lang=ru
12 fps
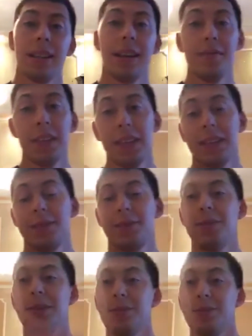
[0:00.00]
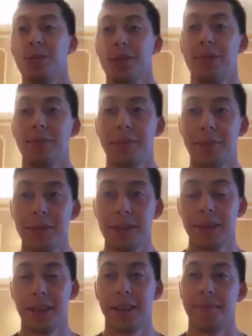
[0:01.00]
Давненько, сто лет уже не
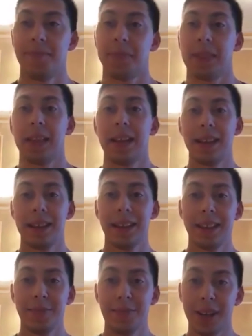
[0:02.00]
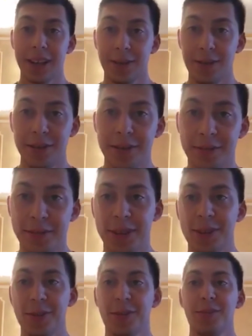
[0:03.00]
проводил на данном аккаунте
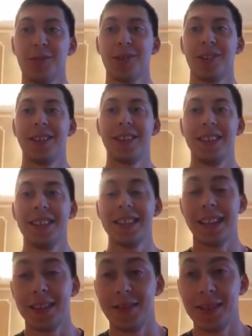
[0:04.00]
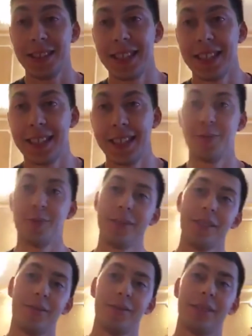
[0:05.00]
перископчики и, соответственно,
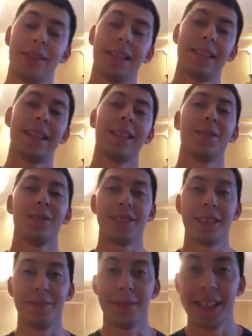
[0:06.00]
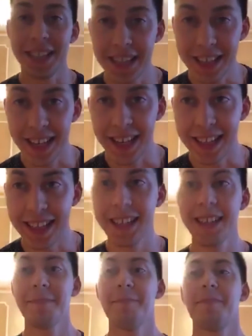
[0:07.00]
сегодня вот настал тот самый день,
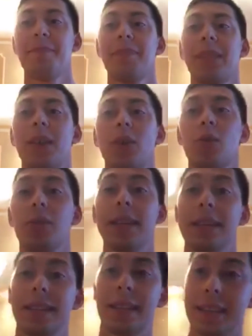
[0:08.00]
когда у нас